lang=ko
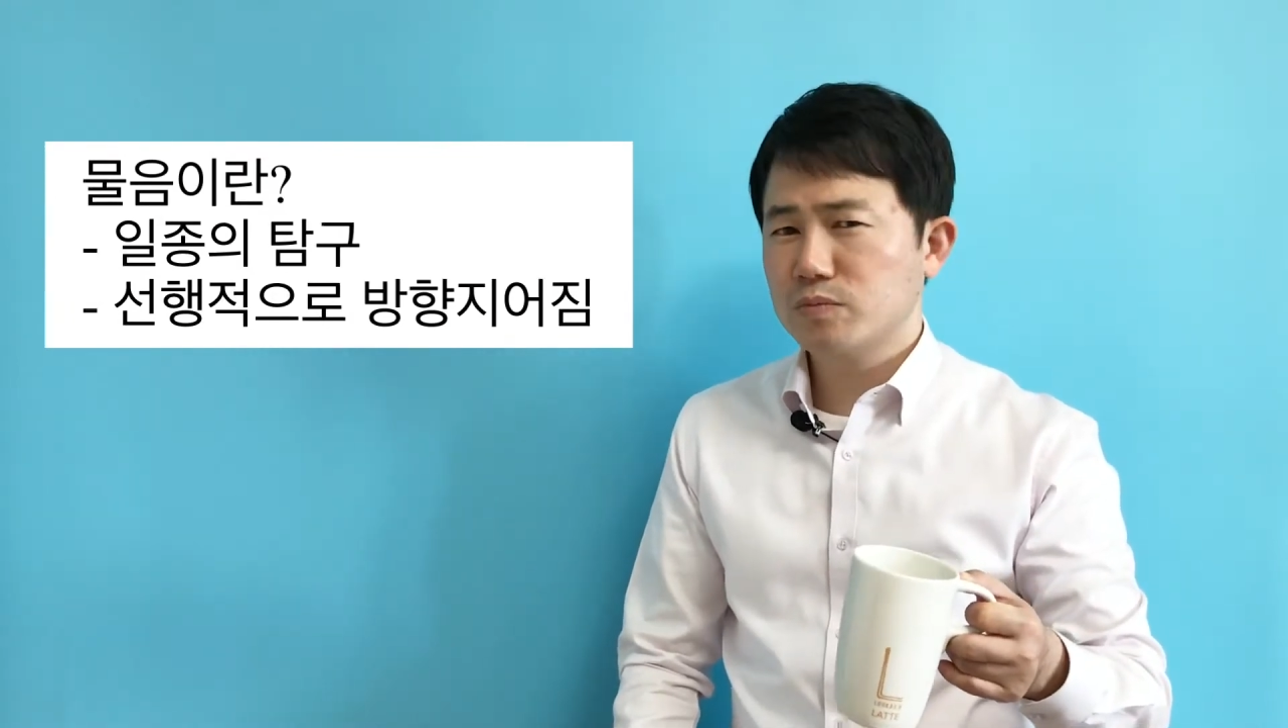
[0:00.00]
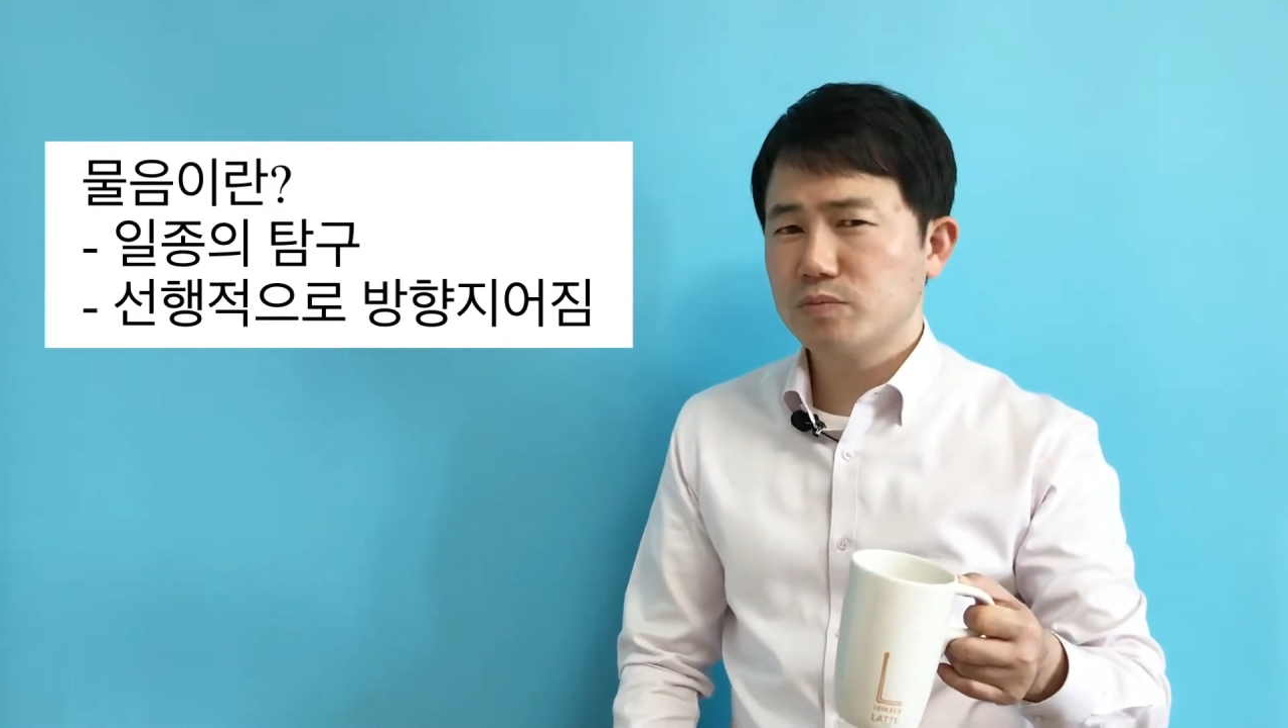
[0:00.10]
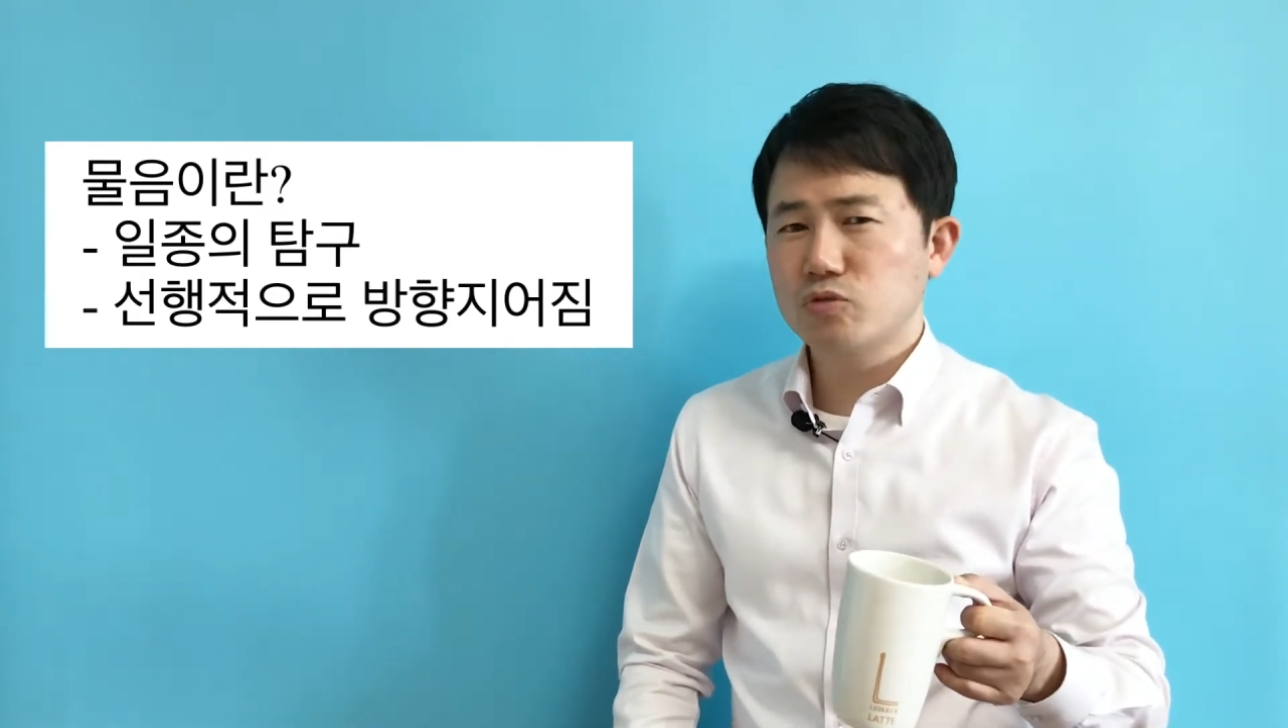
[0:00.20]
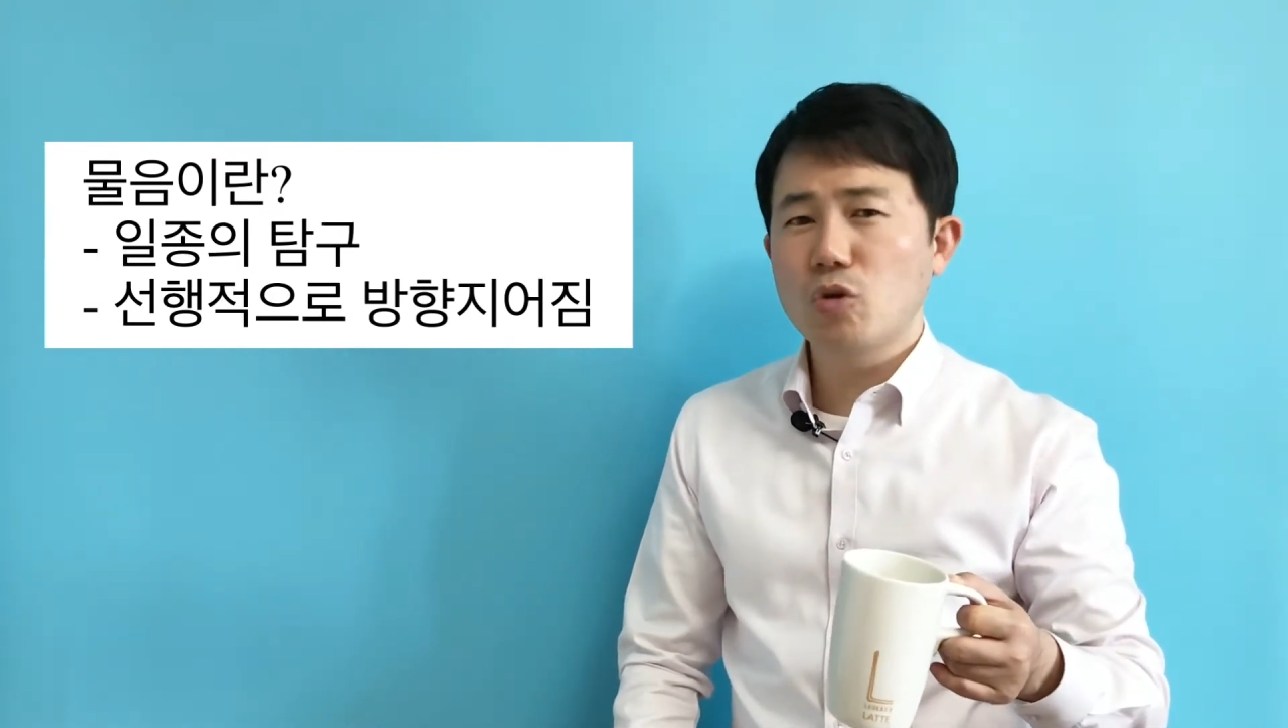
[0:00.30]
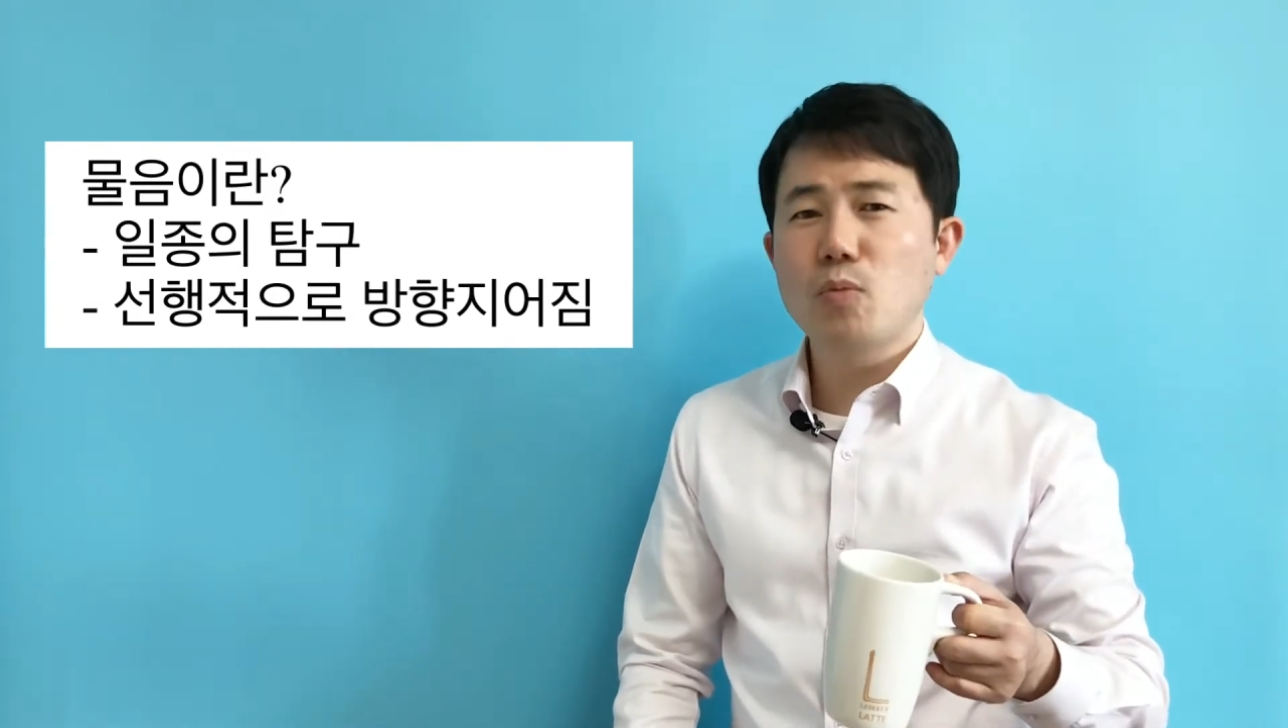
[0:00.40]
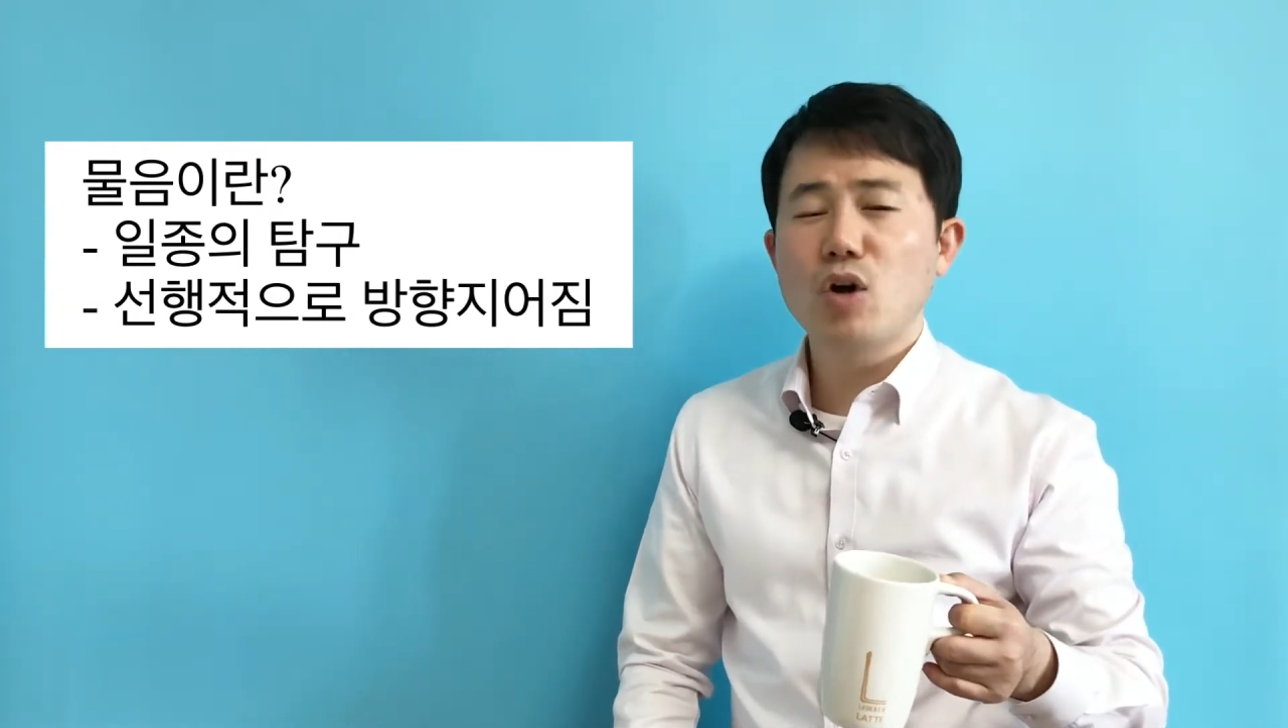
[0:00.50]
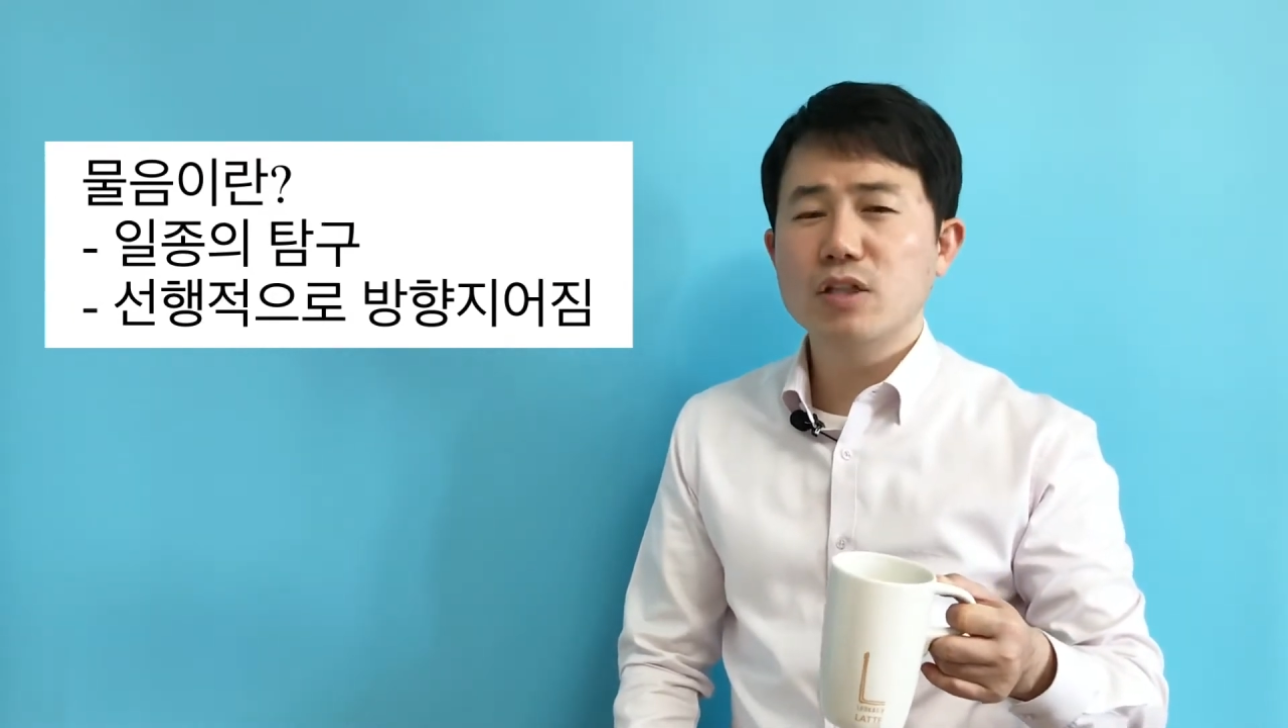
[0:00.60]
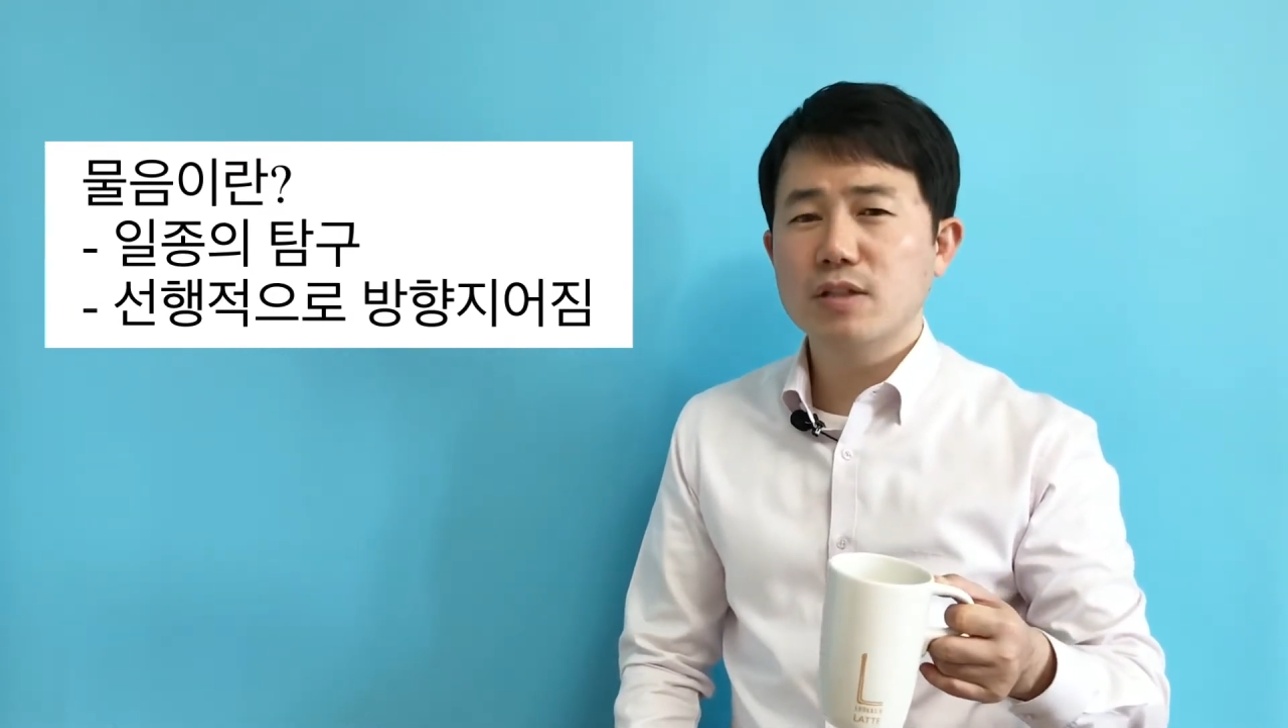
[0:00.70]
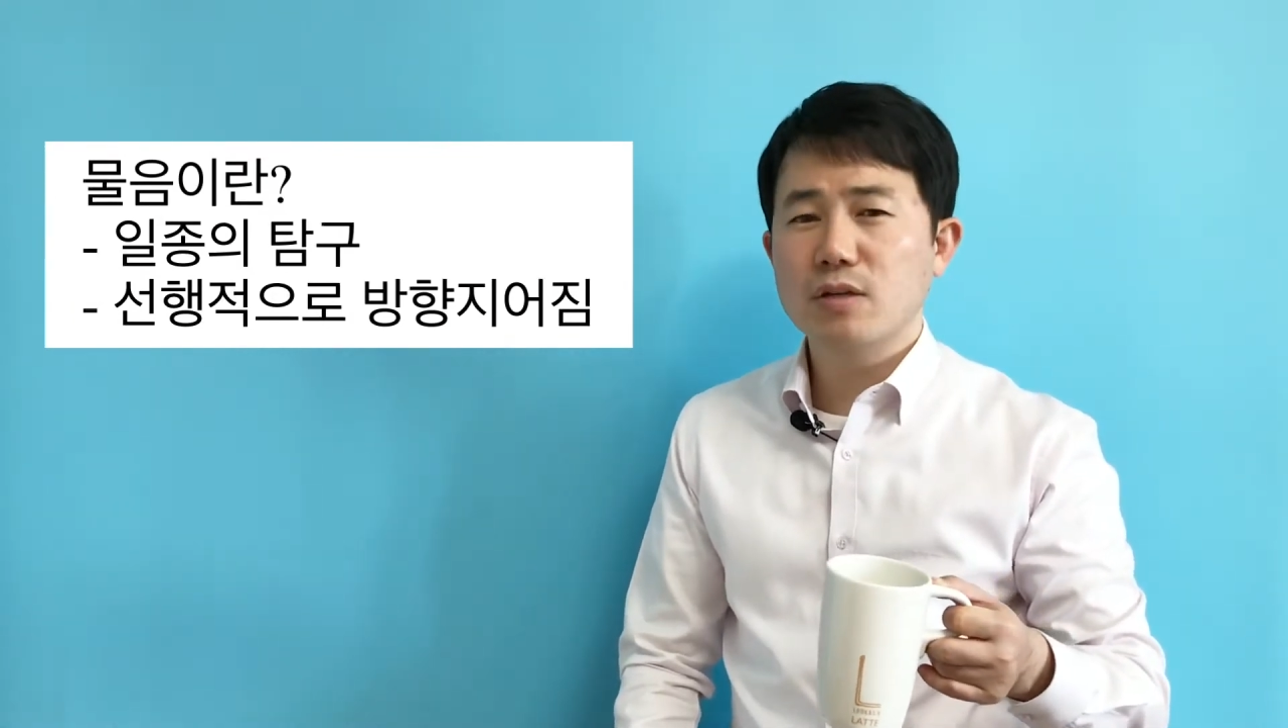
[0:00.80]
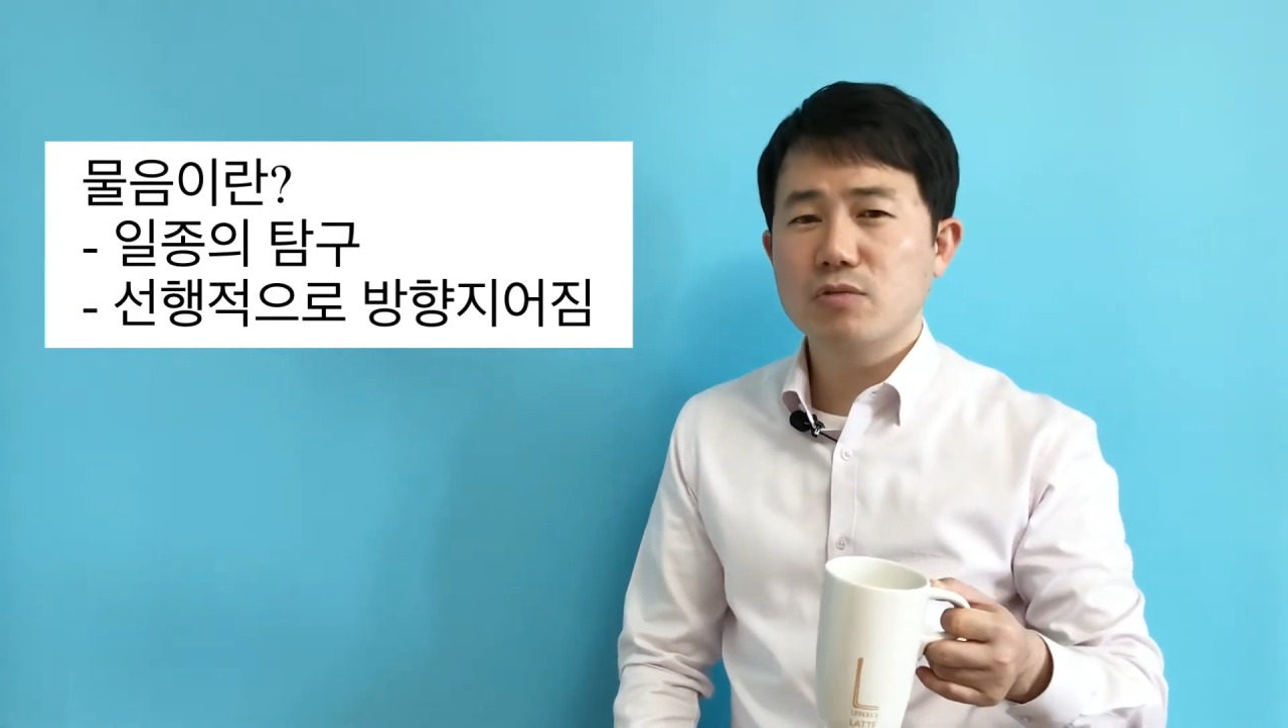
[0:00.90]

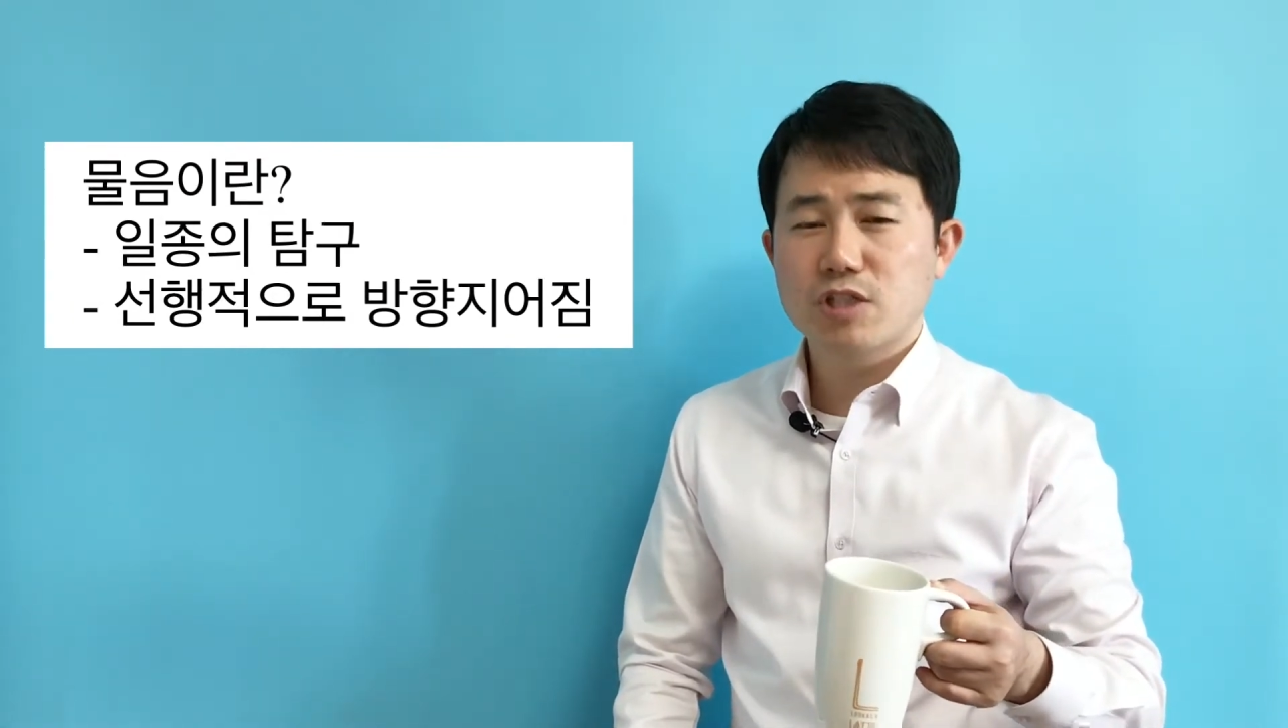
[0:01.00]
물어보았다고